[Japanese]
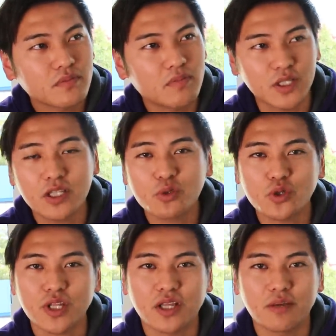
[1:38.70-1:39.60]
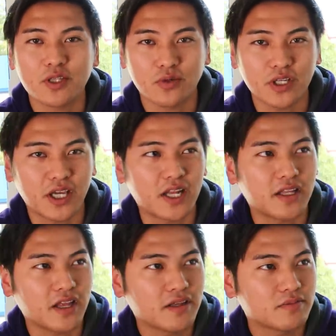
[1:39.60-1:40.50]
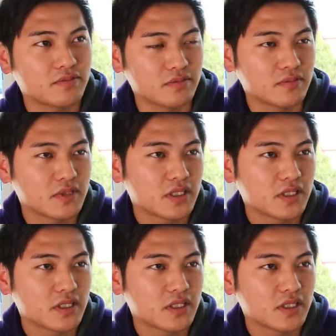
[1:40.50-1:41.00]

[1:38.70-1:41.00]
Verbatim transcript: まあいつでも挑戦できますよ、人間なんてね。うん。